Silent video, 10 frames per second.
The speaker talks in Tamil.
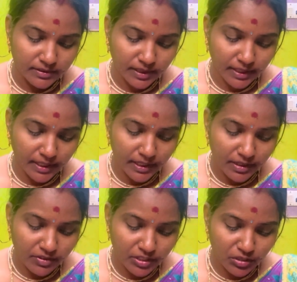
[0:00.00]

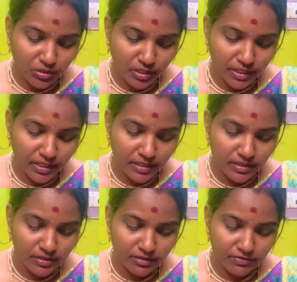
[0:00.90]
செட்டிங்கில் வந்த உடனே
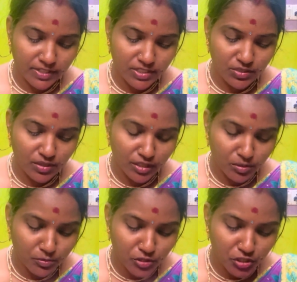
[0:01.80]
ஃபஸ்ட்டு வந்து
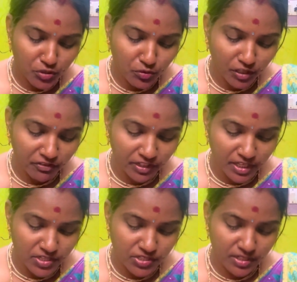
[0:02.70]
புஷ்
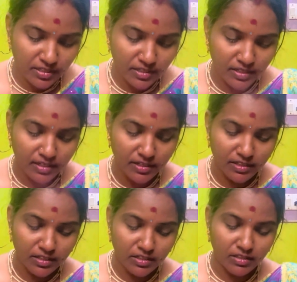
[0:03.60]
நோட்டிஃபிகேஷன்ன்ற
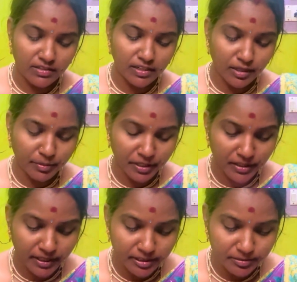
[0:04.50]
இதில் போயிடுங்க